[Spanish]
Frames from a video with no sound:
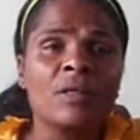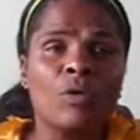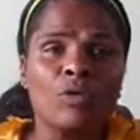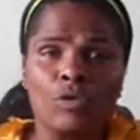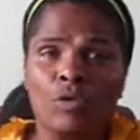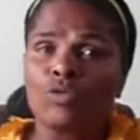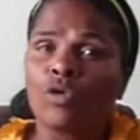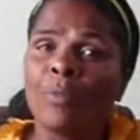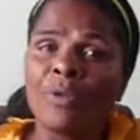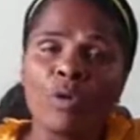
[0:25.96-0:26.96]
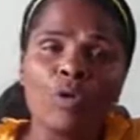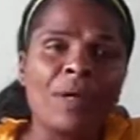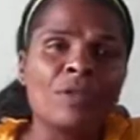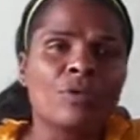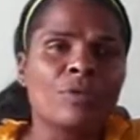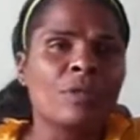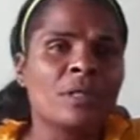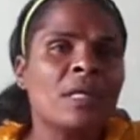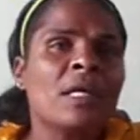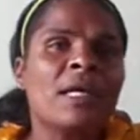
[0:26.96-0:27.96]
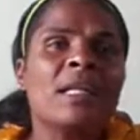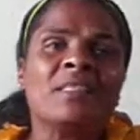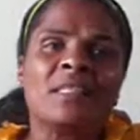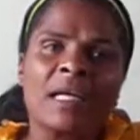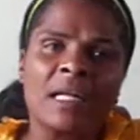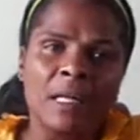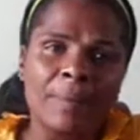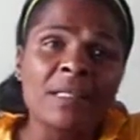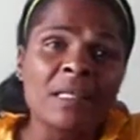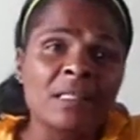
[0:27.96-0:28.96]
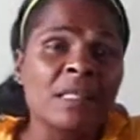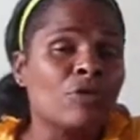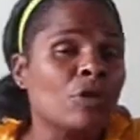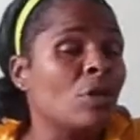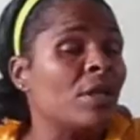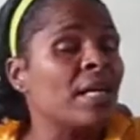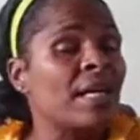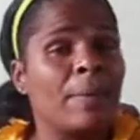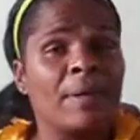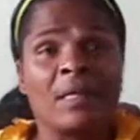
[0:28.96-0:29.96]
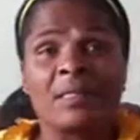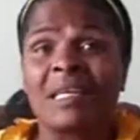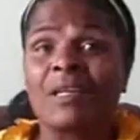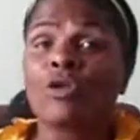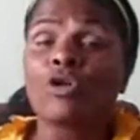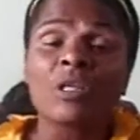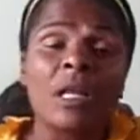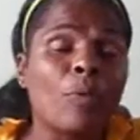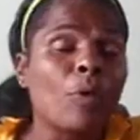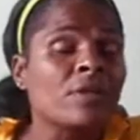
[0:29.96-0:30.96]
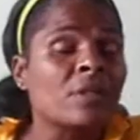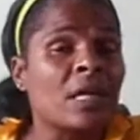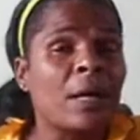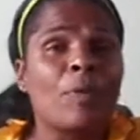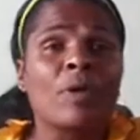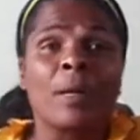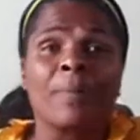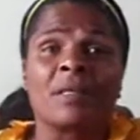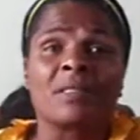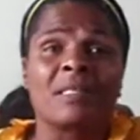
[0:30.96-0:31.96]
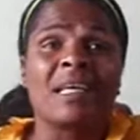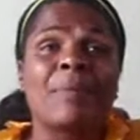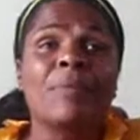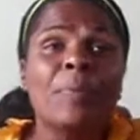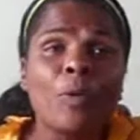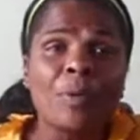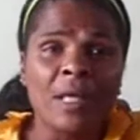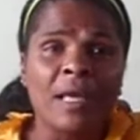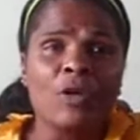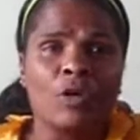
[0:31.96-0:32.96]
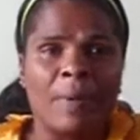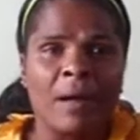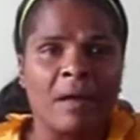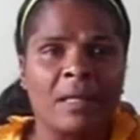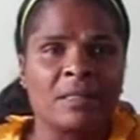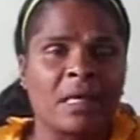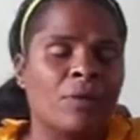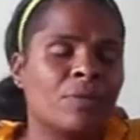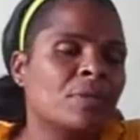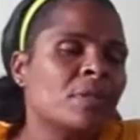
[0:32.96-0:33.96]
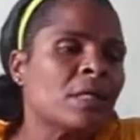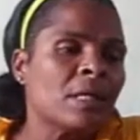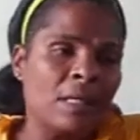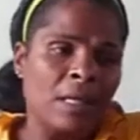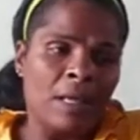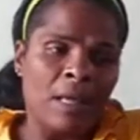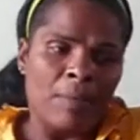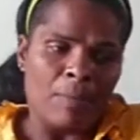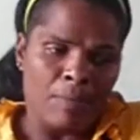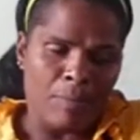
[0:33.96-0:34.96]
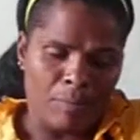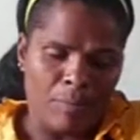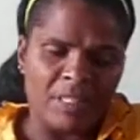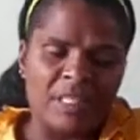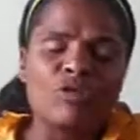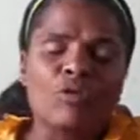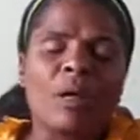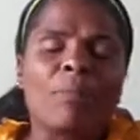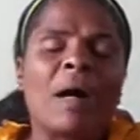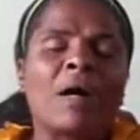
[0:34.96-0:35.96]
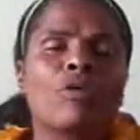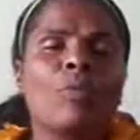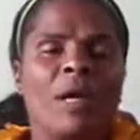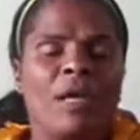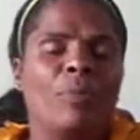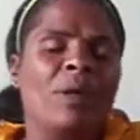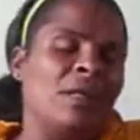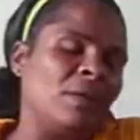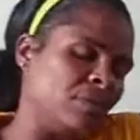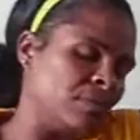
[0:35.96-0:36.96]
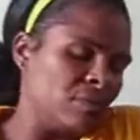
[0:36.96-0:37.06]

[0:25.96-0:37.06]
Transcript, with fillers: junto con todos mis documentos y le entregaron la mercancía, donde yo le dije que la mercancía no se la puedo entregar porque la mercancía era mi propiedad que yo le pagaba al Estado. Me siento en el banco, ellos me,